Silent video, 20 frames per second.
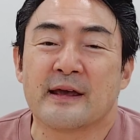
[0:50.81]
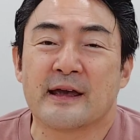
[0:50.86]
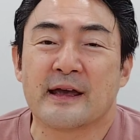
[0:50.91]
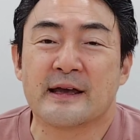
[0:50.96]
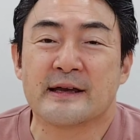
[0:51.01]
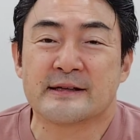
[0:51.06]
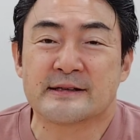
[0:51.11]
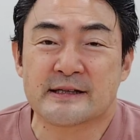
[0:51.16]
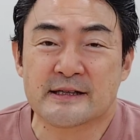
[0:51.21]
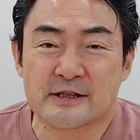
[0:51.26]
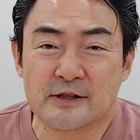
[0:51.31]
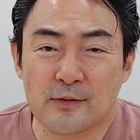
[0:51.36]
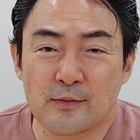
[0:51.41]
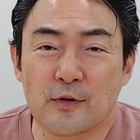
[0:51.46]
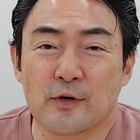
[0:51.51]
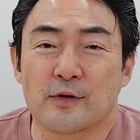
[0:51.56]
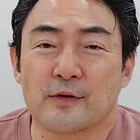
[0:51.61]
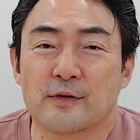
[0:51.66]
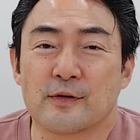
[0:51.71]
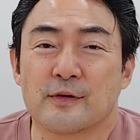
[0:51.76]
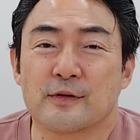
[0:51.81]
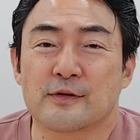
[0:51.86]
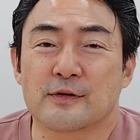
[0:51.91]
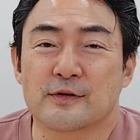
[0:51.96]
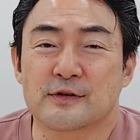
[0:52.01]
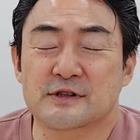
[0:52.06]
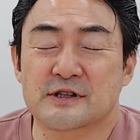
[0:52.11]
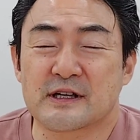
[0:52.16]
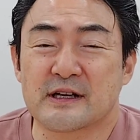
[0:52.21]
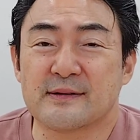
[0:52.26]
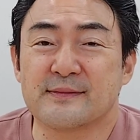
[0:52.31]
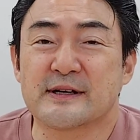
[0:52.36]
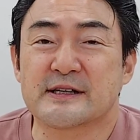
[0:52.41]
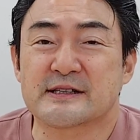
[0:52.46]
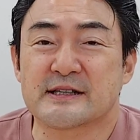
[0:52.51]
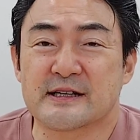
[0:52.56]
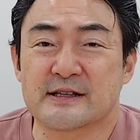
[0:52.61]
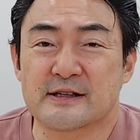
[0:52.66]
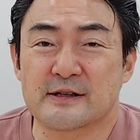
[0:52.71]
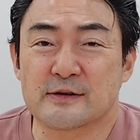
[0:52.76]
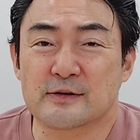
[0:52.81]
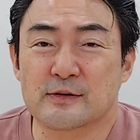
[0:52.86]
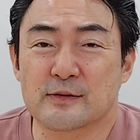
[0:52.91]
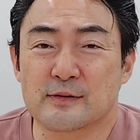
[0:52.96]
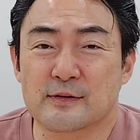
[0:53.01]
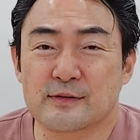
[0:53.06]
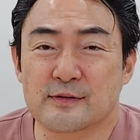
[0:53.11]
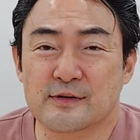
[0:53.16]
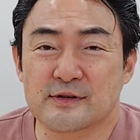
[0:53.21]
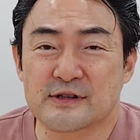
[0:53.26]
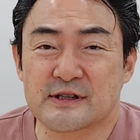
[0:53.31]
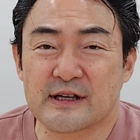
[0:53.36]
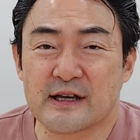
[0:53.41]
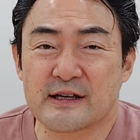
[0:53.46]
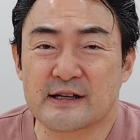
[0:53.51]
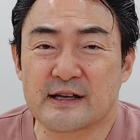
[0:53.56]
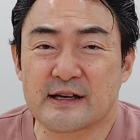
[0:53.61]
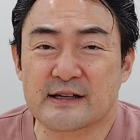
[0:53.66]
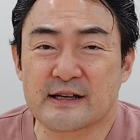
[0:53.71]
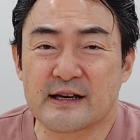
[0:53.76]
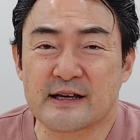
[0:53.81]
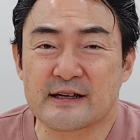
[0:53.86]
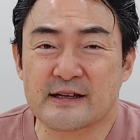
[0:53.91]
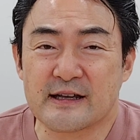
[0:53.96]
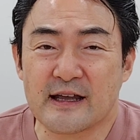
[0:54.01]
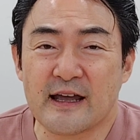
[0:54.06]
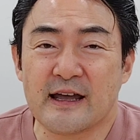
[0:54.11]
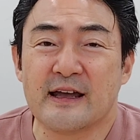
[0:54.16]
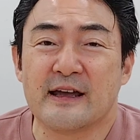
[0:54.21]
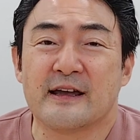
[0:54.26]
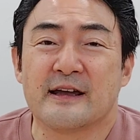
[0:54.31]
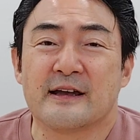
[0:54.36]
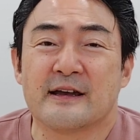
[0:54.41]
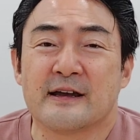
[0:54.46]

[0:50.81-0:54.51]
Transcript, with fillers: えー、ぜひともよろしければチャンネル登録をしていただいて、